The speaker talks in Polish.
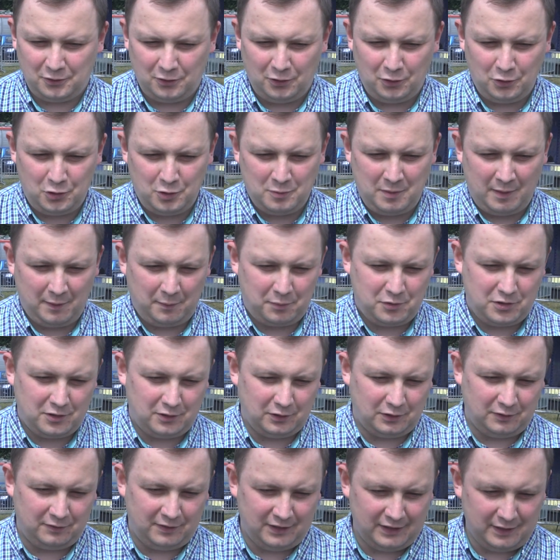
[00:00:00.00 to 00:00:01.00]
co roku mamy
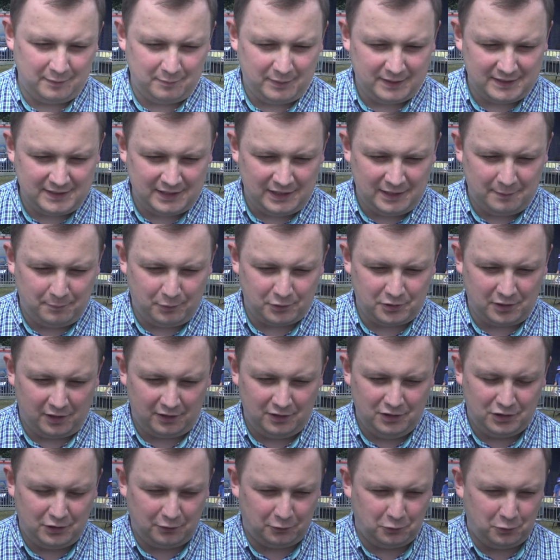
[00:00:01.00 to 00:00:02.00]
przygotowane baseny
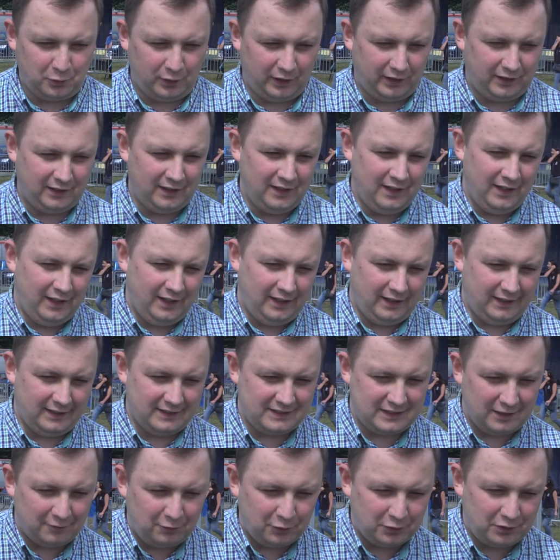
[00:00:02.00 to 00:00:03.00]
pożarnicze, w których
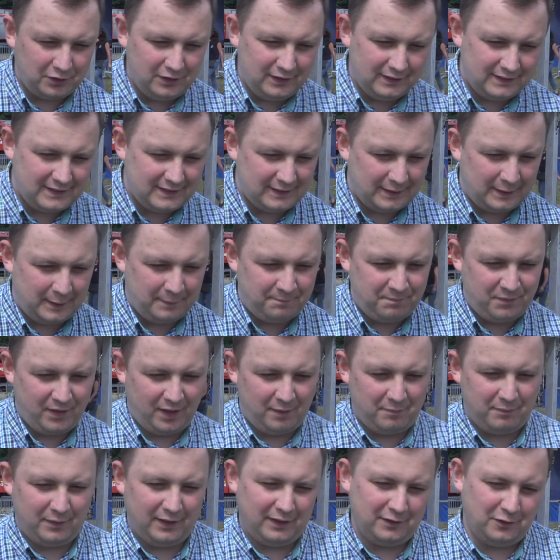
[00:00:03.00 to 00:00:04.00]
e, zawodnicy
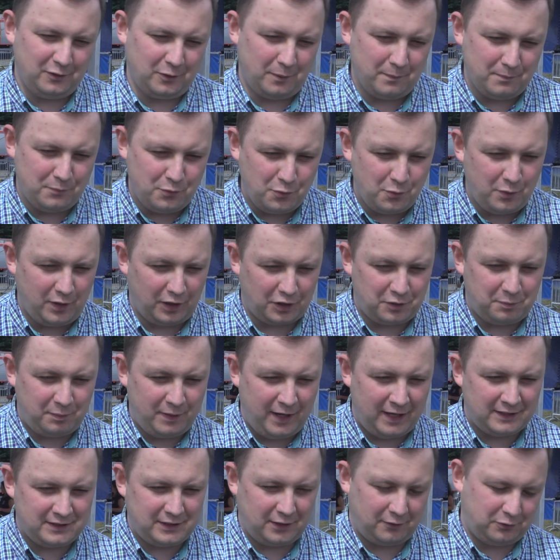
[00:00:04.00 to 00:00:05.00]
będą płukać
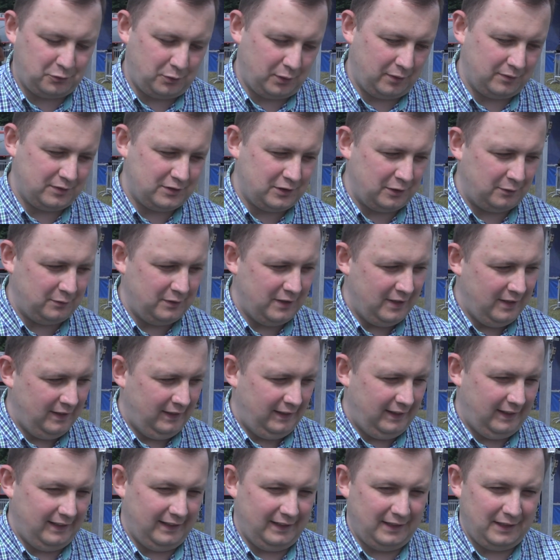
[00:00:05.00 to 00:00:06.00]
piasek, w którym są
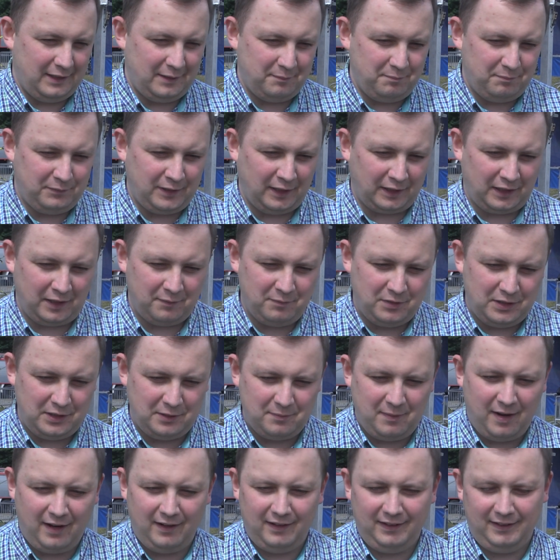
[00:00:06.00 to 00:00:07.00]
e, takie
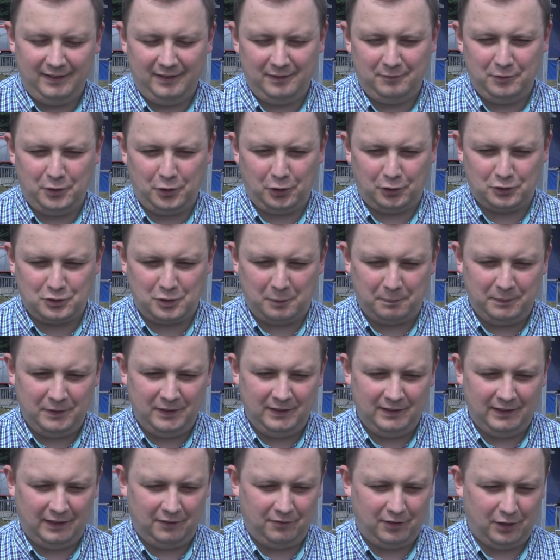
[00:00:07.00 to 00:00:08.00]
minimalne,
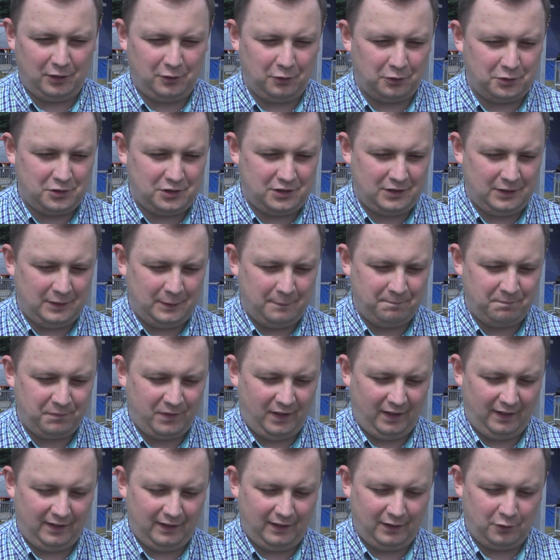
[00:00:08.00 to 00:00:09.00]
mikroskopijnej wielkości
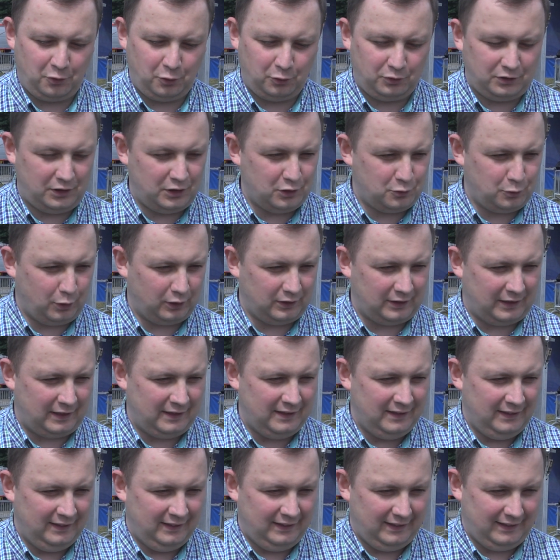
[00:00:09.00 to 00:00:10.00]
e, grudki złota
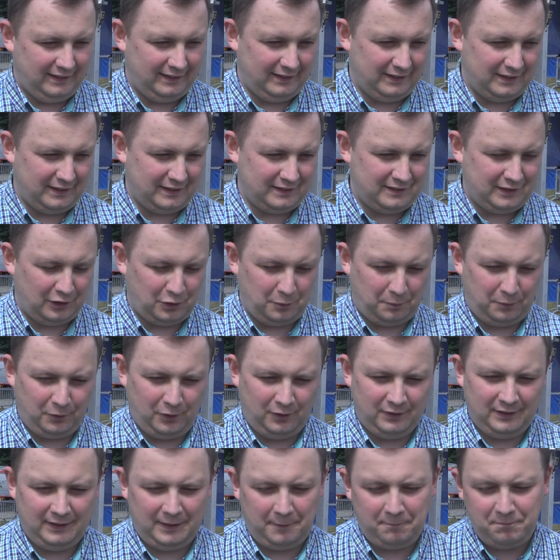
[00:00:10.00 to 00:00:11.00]

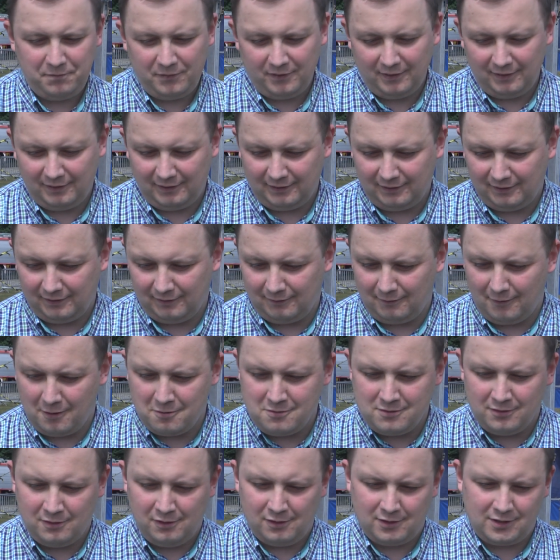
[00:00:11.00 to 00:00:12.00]
zatopione.
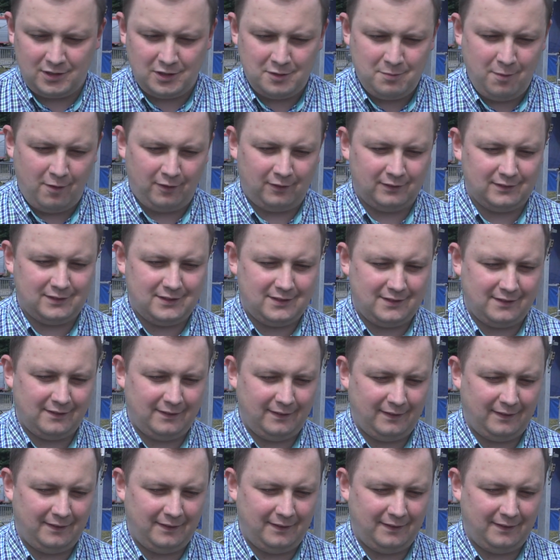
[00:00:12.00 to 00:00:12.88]
Ogólnie rzecz biorąc